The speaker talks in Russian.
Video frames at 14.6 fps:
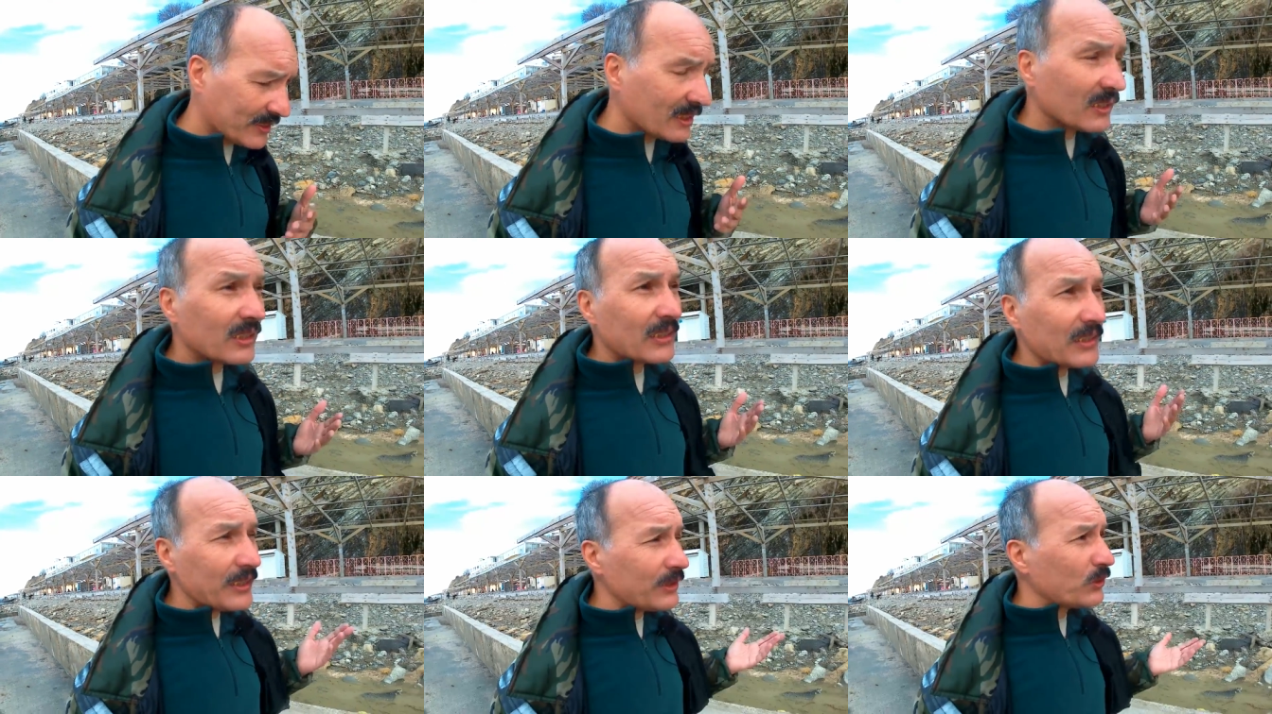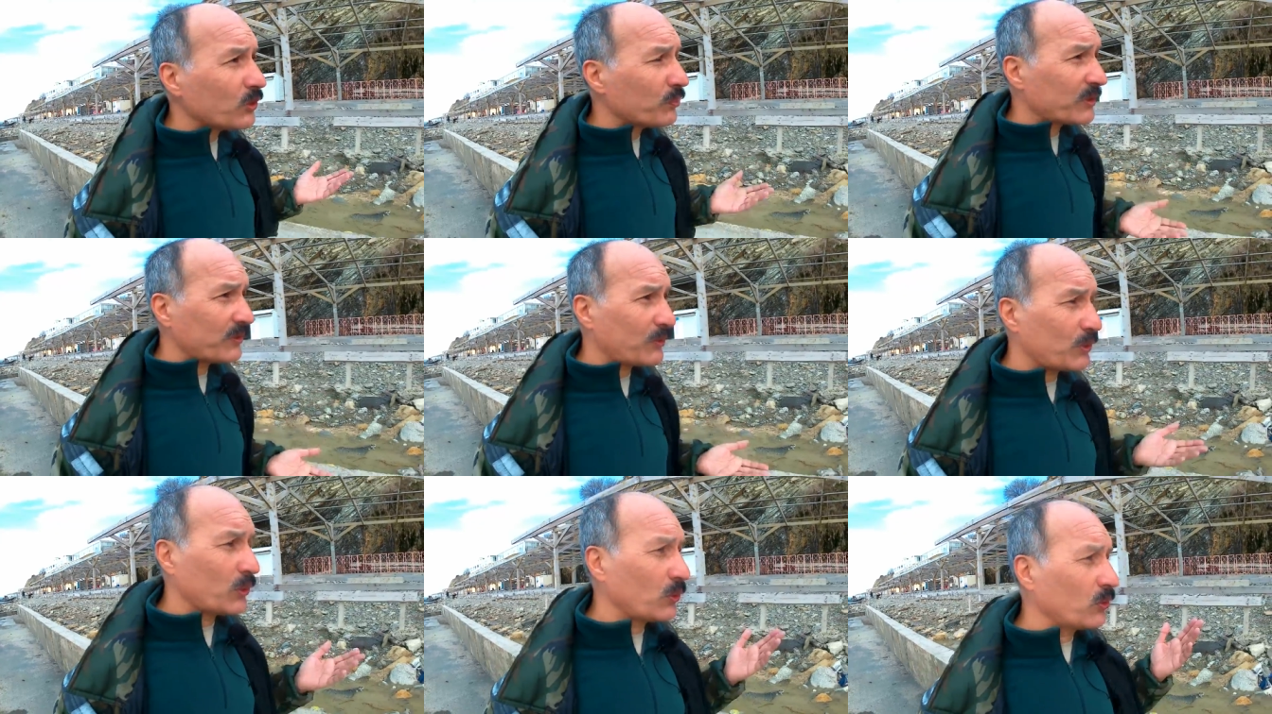сделать
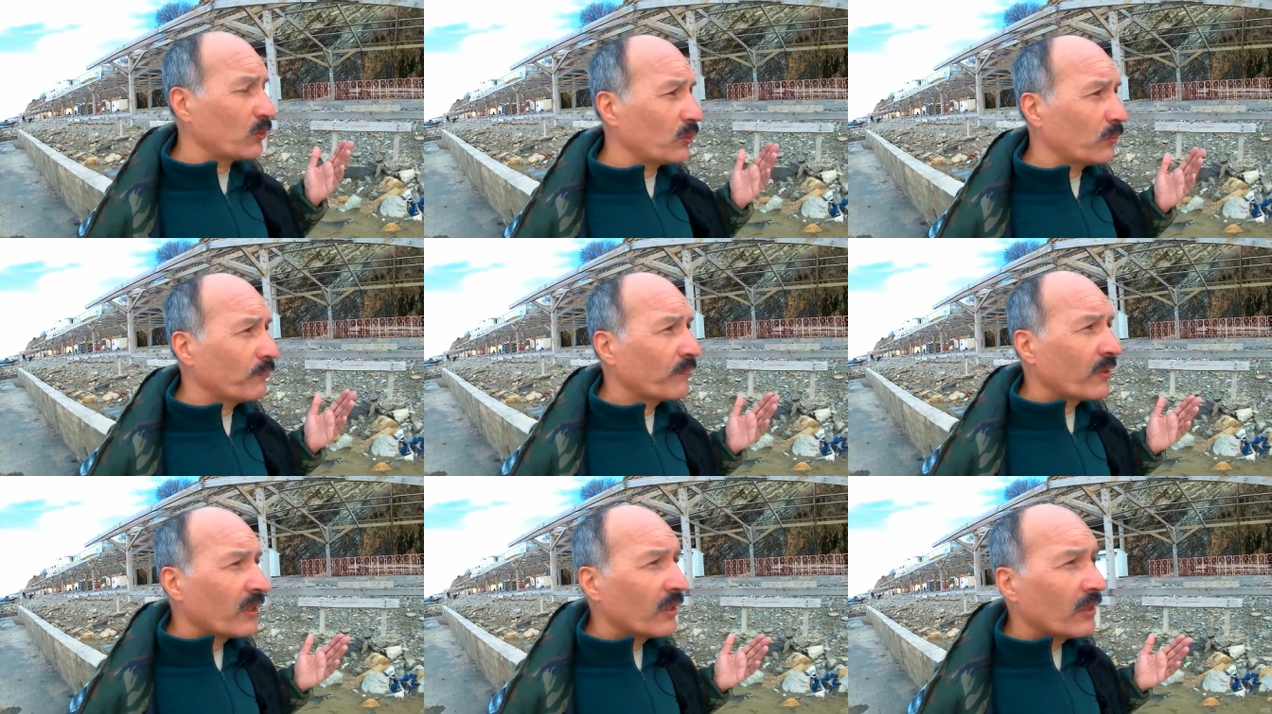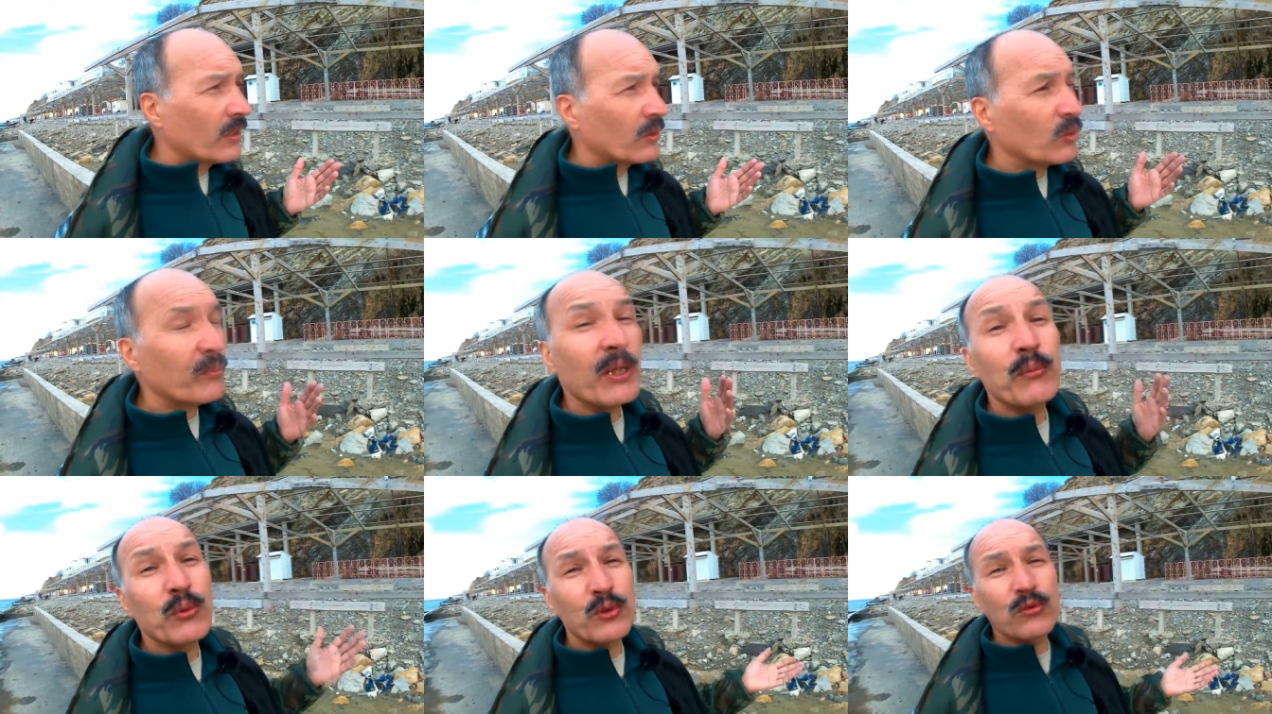линию, посвященную
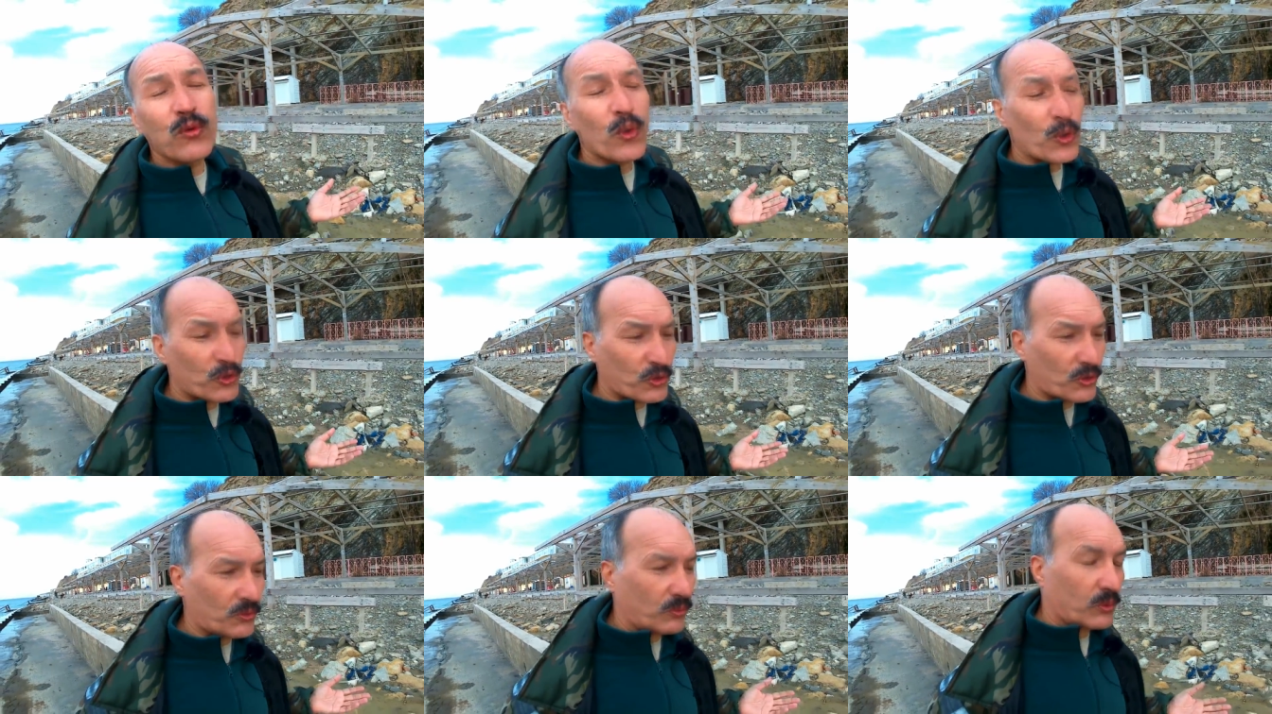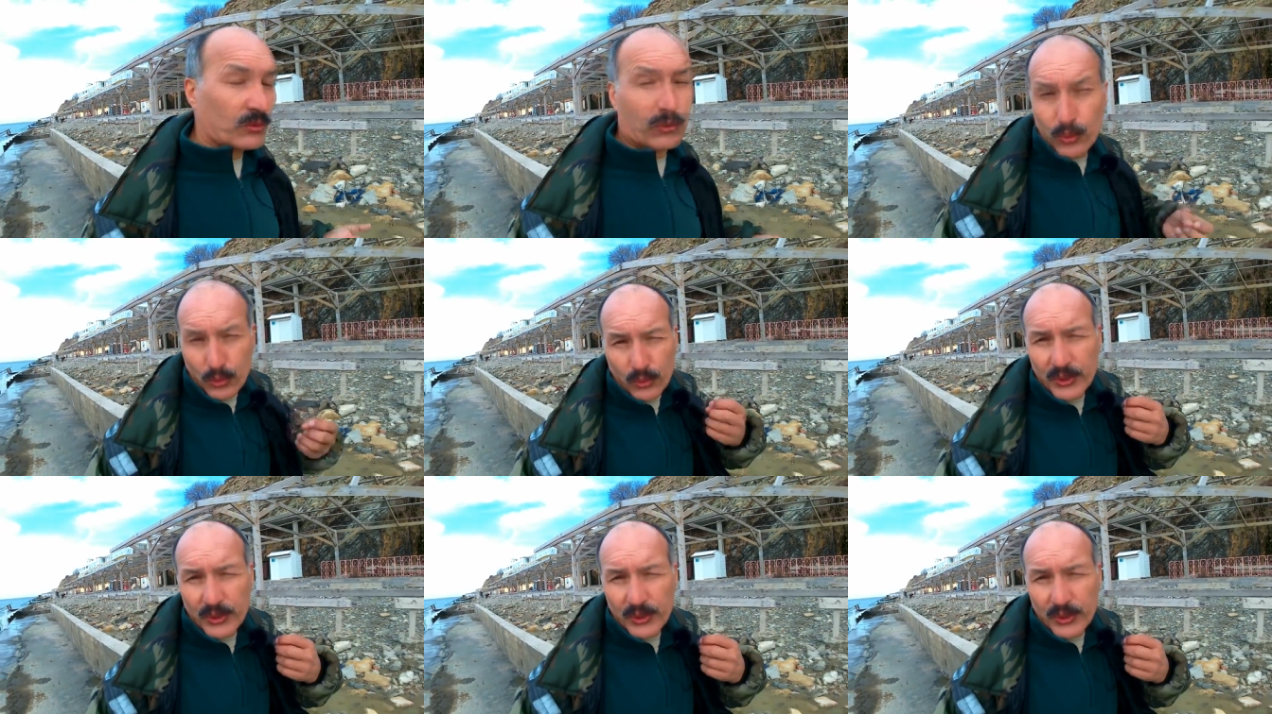ну, моему творчеству.